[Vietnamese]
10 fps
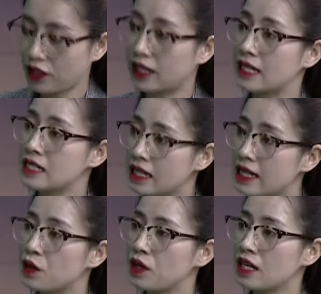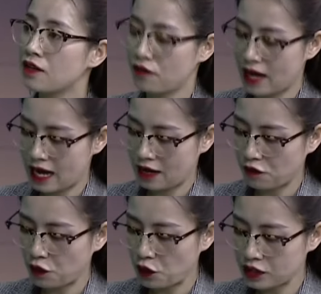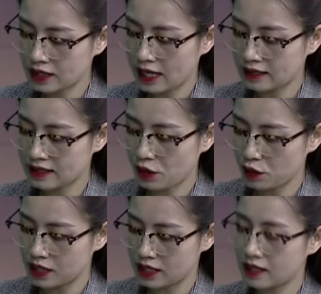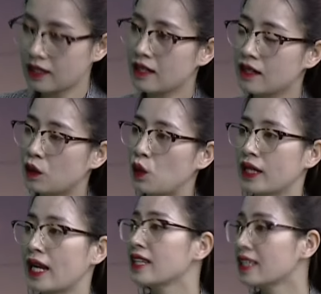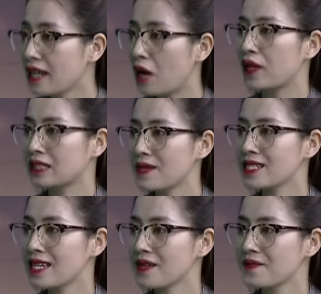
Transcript: vật lý trị liệu và phục hồi chức năng sau điều trị. Cụ thể là như thế nào ạ thưa bác sĩ?